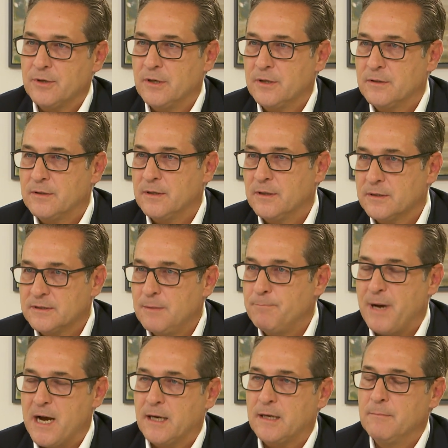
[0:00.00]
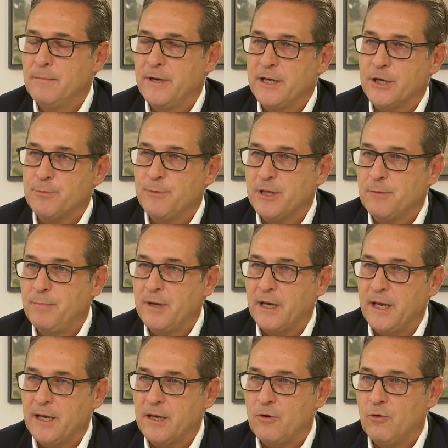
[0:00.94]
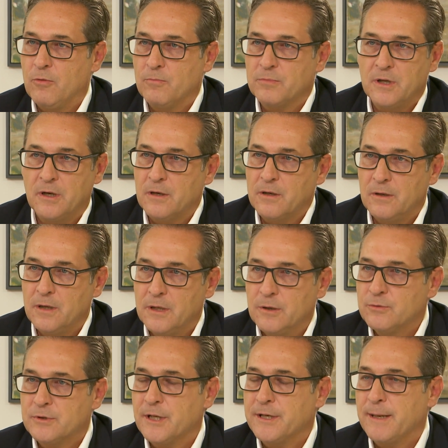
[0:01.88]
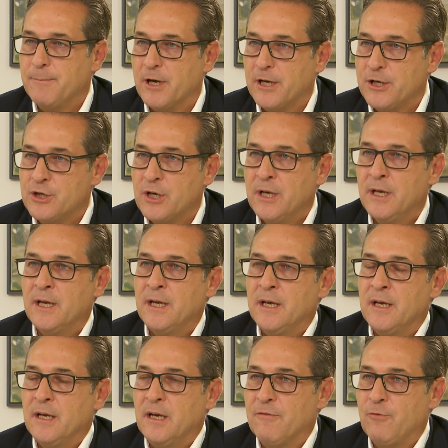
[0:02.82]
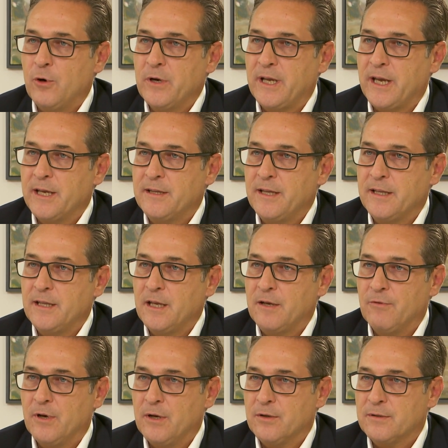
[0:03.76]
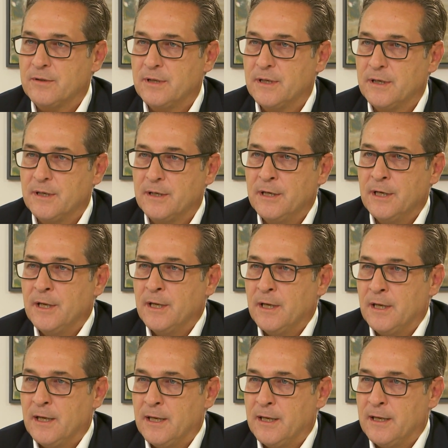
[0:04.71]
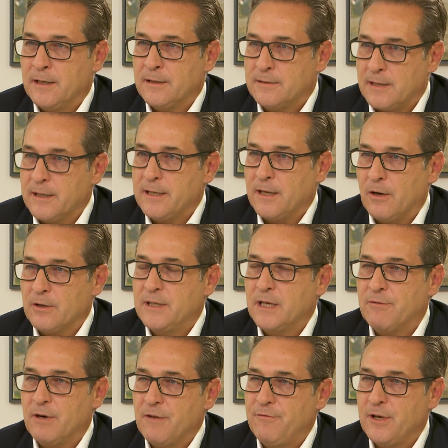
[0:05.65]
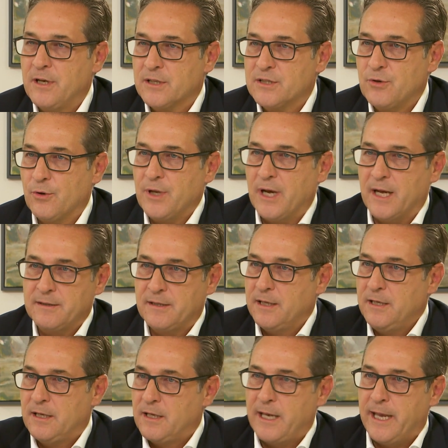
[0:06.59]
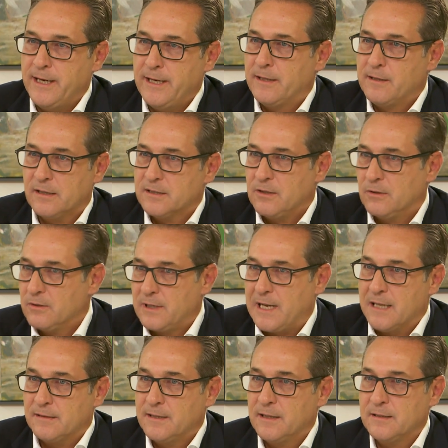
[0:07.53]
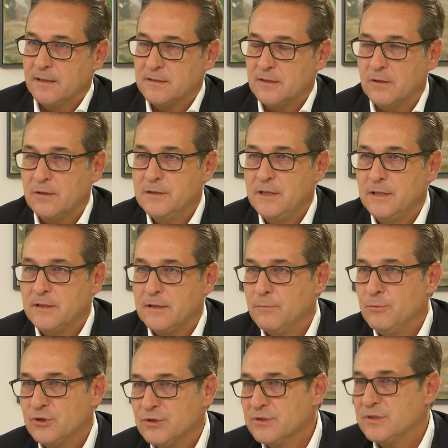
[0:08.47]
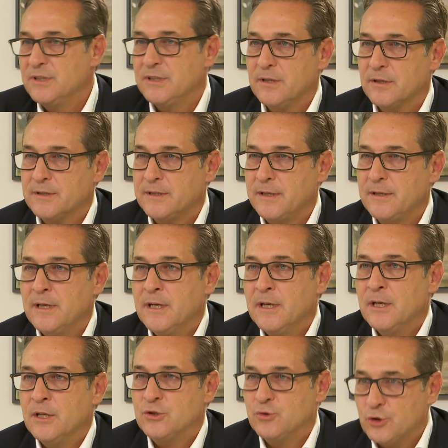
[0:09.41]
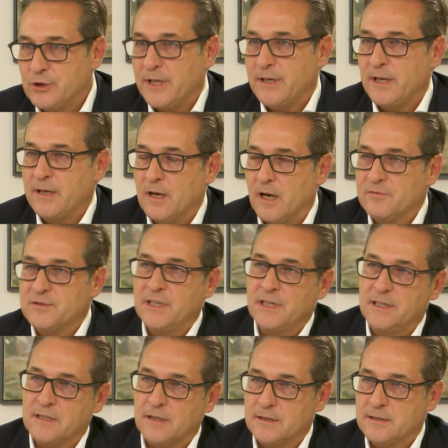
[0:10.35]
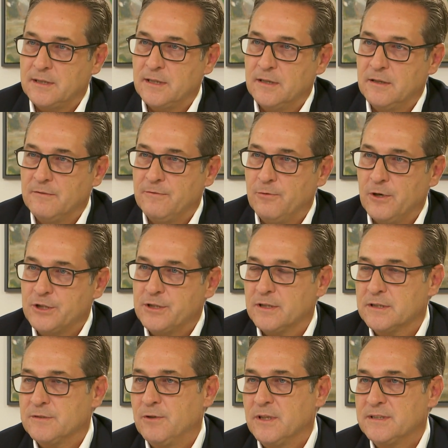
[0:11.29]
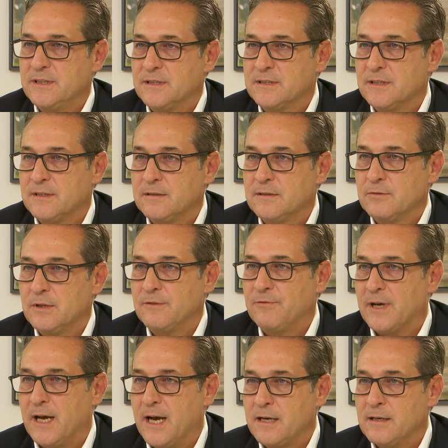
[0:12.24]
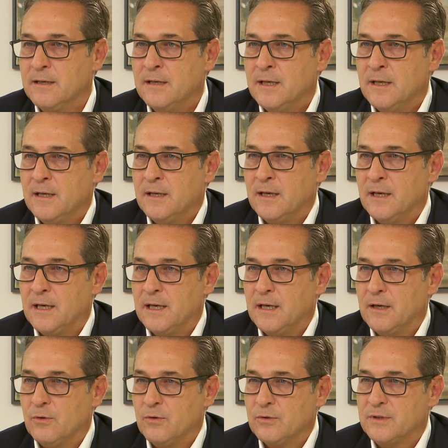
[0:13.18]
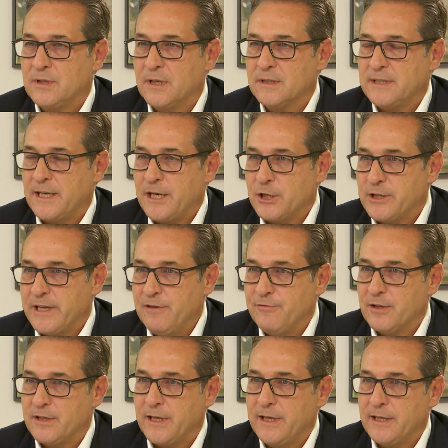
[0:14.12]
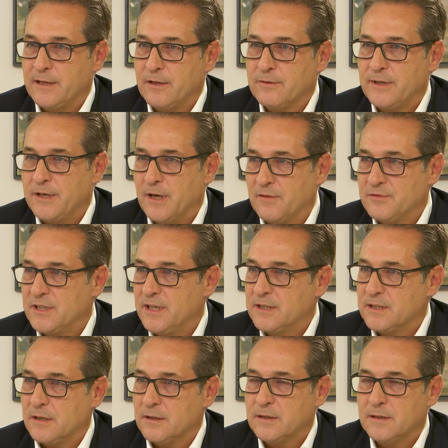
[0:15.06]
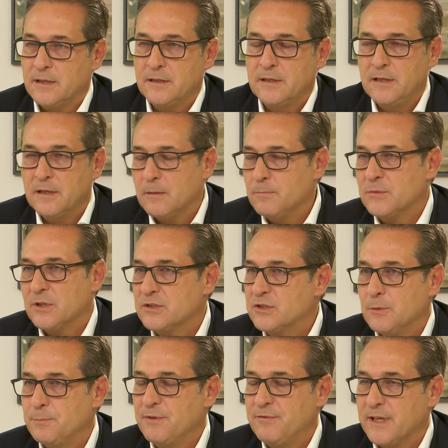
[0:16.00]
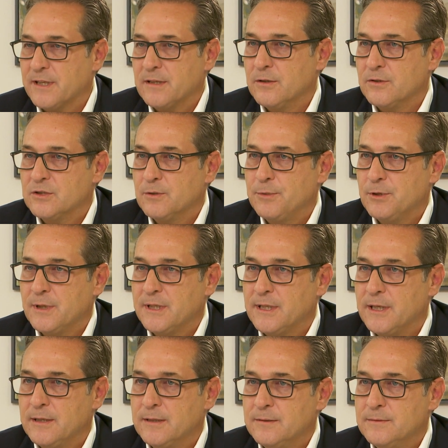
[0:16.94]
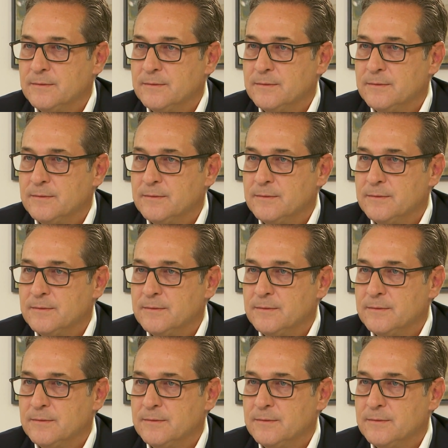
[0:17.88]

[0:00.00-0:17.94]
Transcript: hat, aus dem Bankenmanagementbereich kommt, auch äh, unternehmerisch erfolgreich tätig war und äh, äh daher auch die Qualifikation hatte. Ich kenne das, auch, kannte das auch nicht. Da müssen Sie dann den zuständigen Aufsichtsratsvorstandsvorsitzenden dort fragen äh, und äh, seinen Stellvertreter und den Aufsichtsrat, denn die haben das zu bewerten und zu beurteilen.